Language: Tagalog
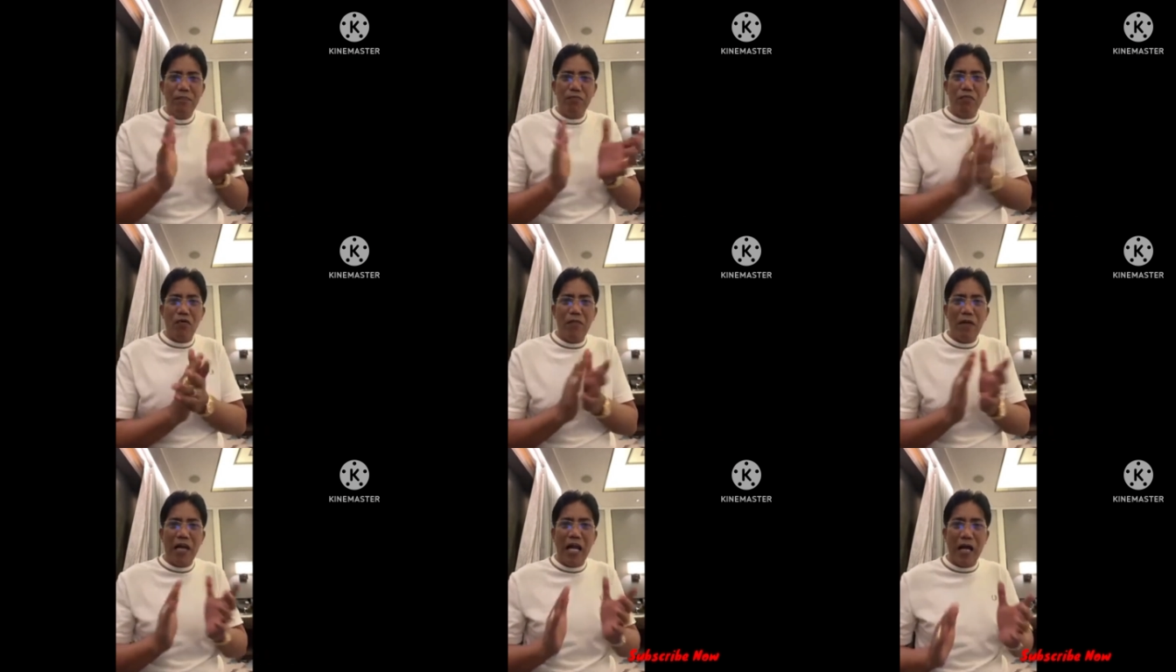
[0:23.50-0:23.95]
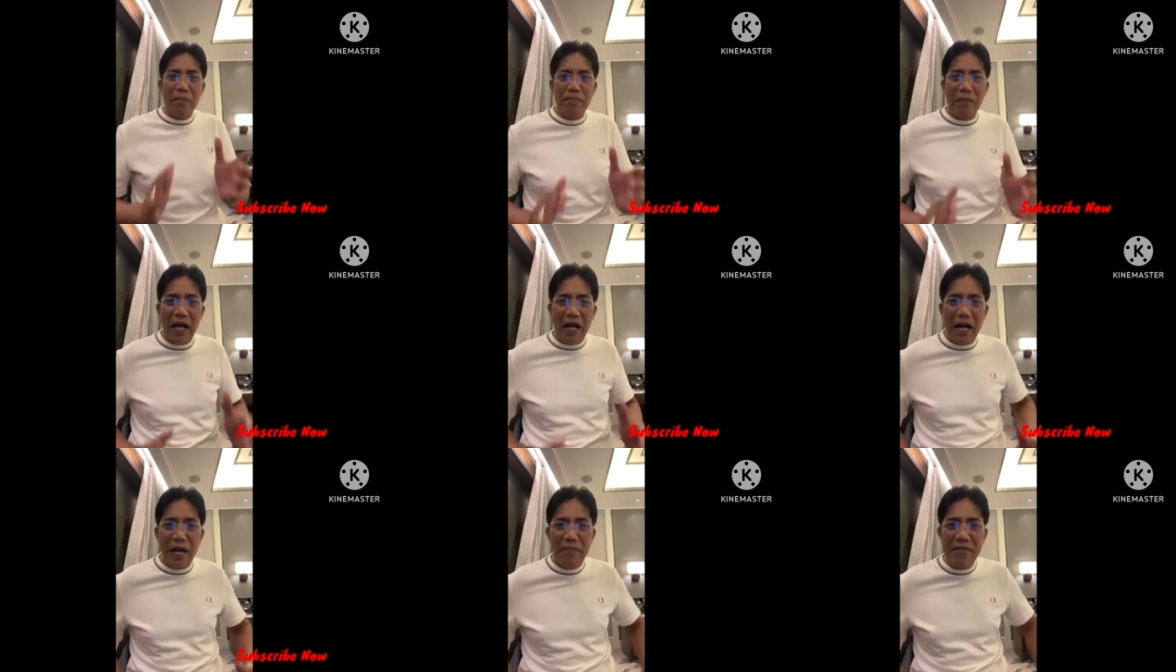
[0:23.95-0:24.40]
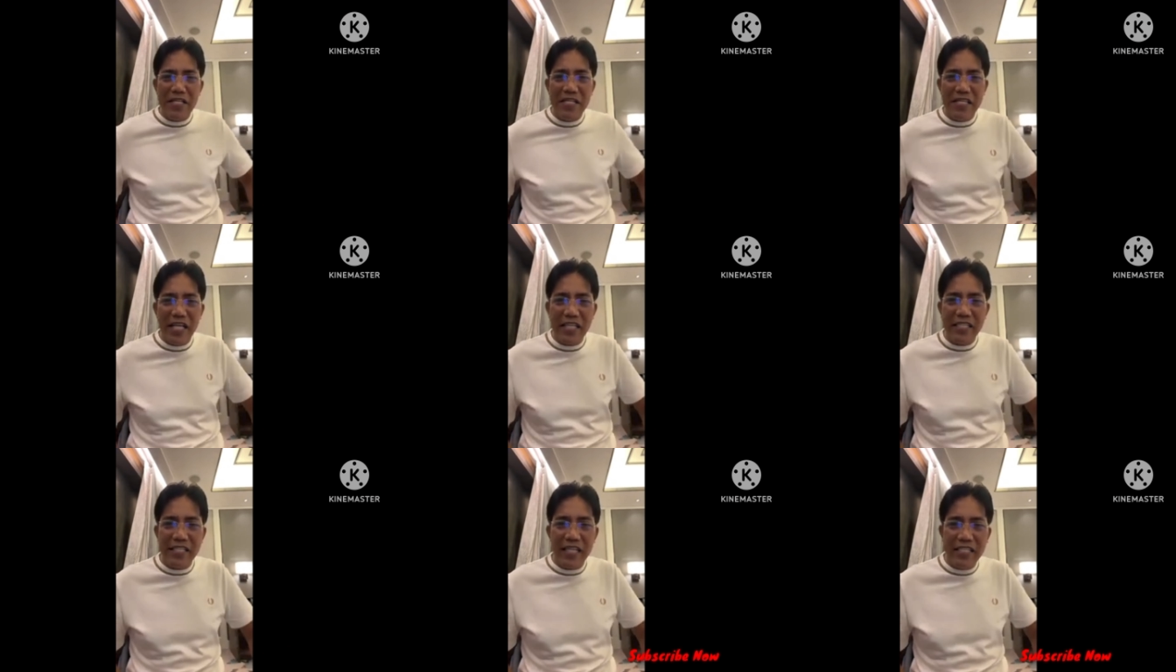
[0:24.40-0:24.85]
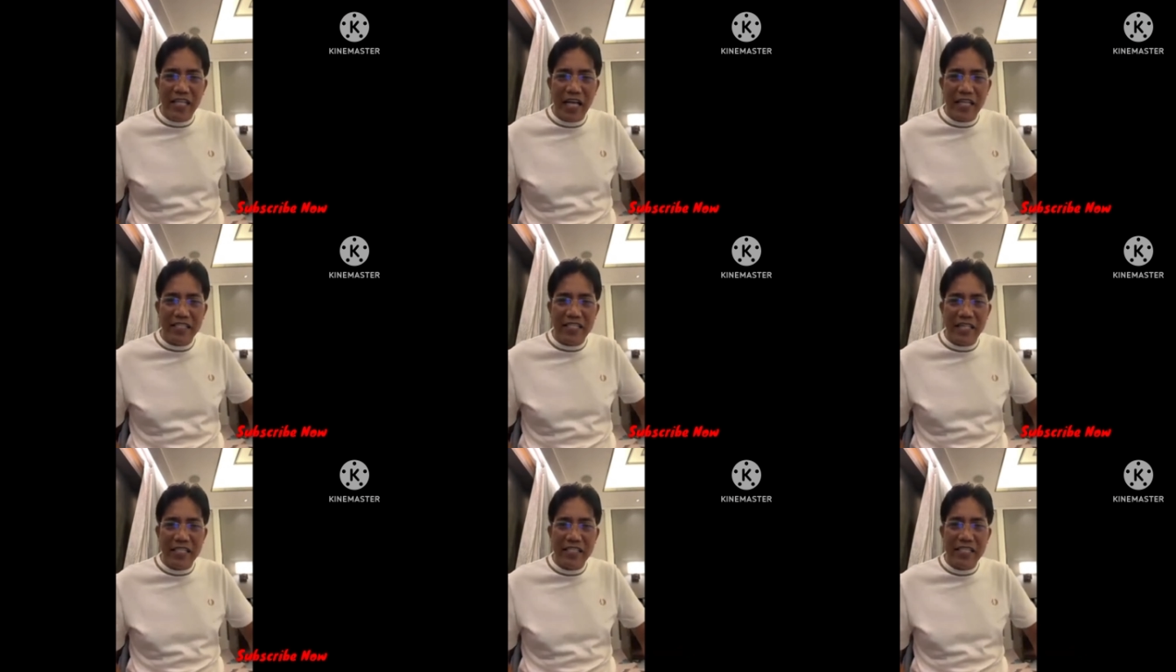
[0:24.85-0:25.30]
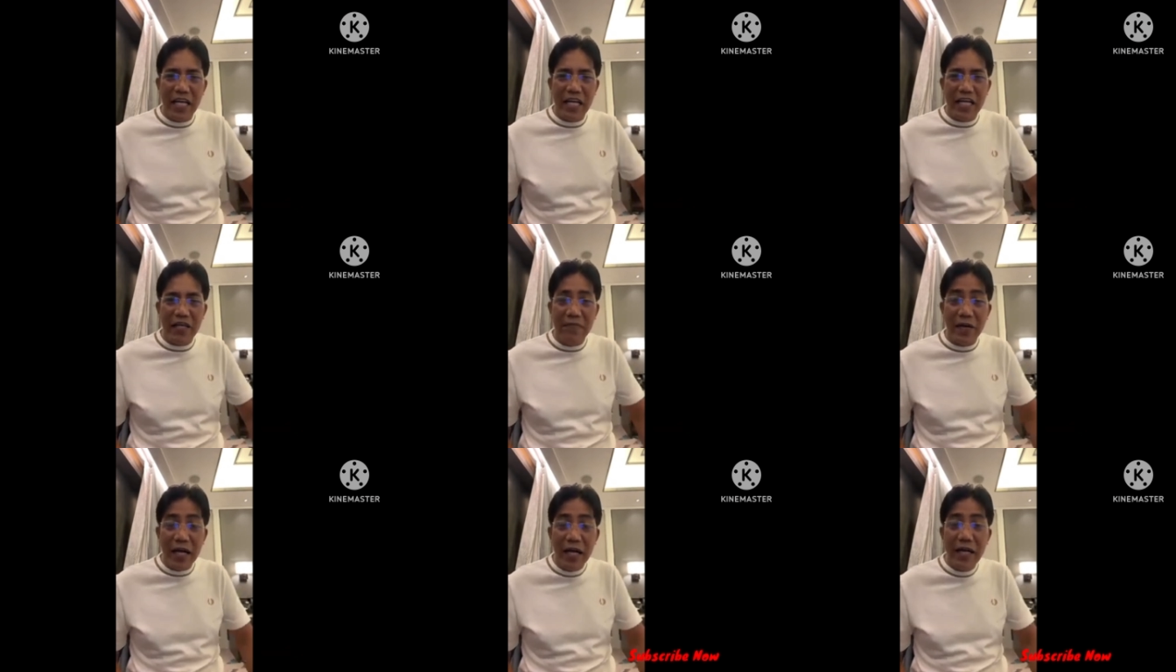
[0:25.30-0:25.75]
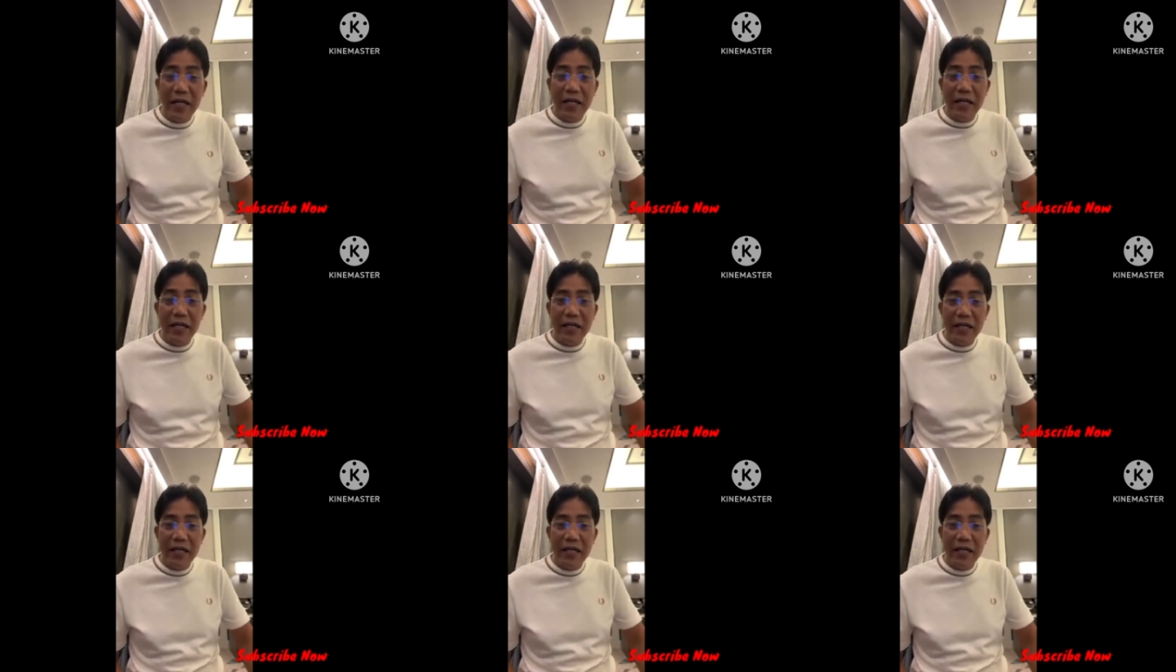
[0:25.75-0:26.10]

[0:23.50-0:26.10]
pumalakpak ka minsan sa success ng iba?